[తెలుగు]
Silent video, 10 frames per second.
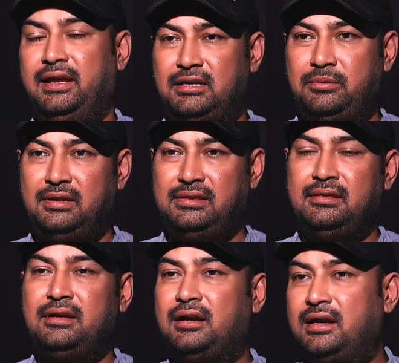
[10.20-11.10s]
హైదరాబాద్
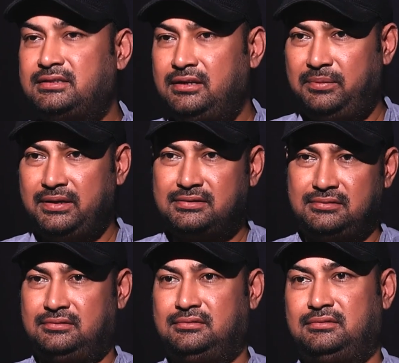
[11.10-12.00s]
అత్యంత కాస్ట్లీ ప్లేస్
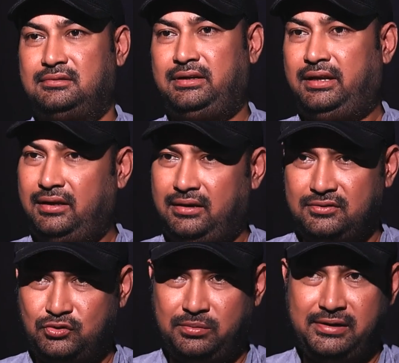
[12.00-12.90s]
అంటే
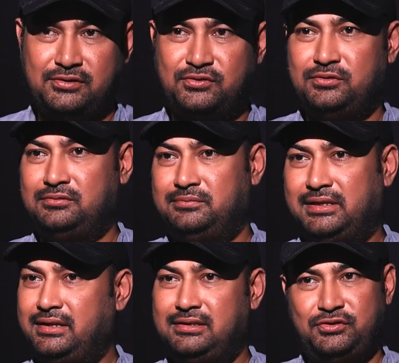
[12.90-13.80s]
జూబ్లీ హిల్స్
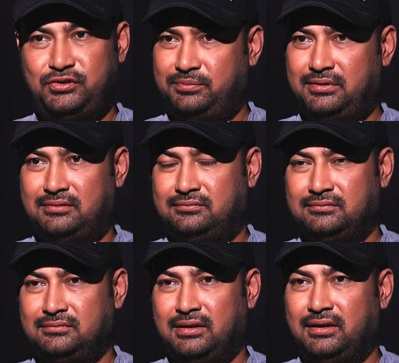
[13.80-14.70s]
అని చెప్తాం
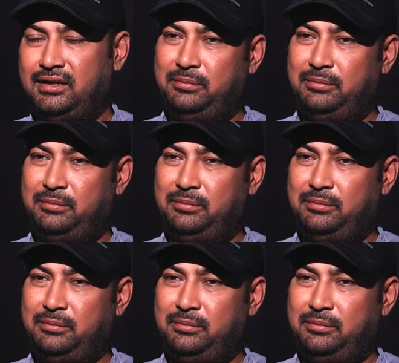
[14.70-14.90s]
అవును